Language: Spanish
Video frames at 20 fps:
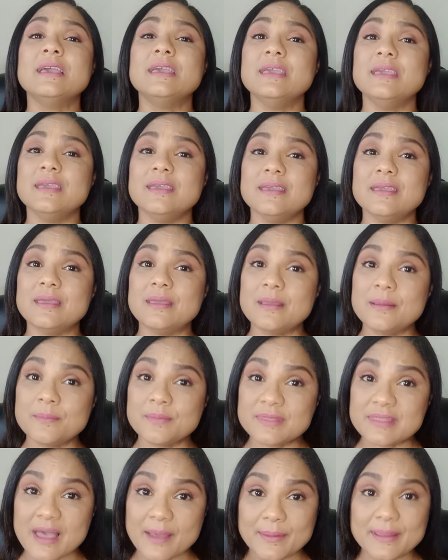y
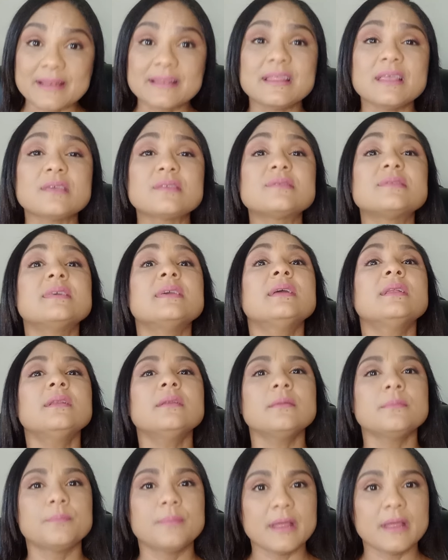saber decir